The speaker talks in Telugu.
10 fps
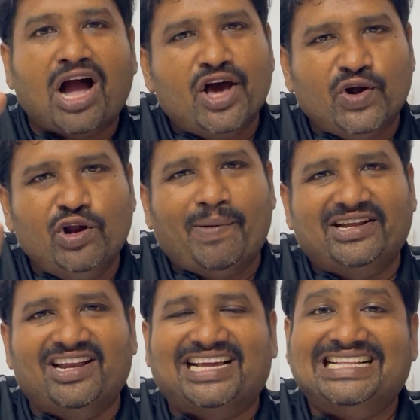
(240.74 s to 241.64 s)
ఆ రెండు
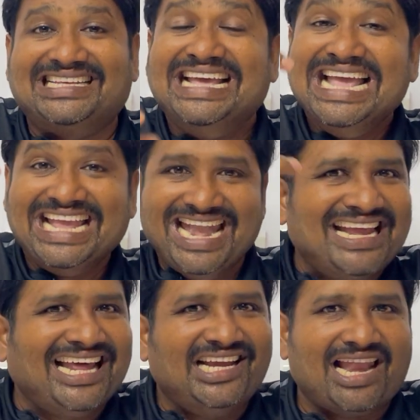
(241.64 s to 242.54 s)
పార్టీలు కలిసి
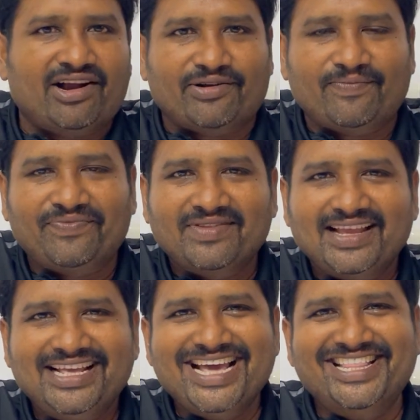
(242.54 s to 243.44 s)
ఎన్నికలకు వెళ్ళటం
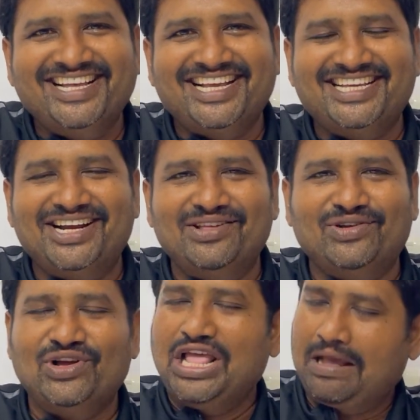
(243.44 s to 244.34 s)
ఇది ఏదైతే జరిగిందో
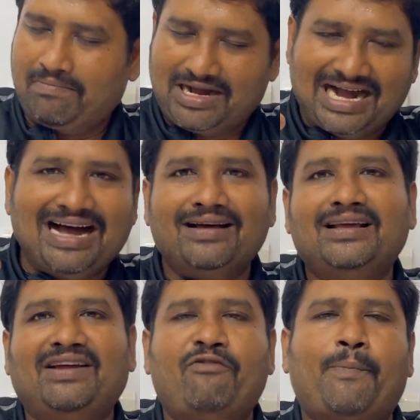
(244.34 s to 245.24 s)
మహా
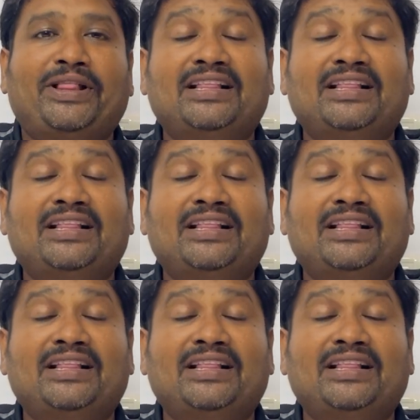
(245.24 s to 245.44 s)
విపత్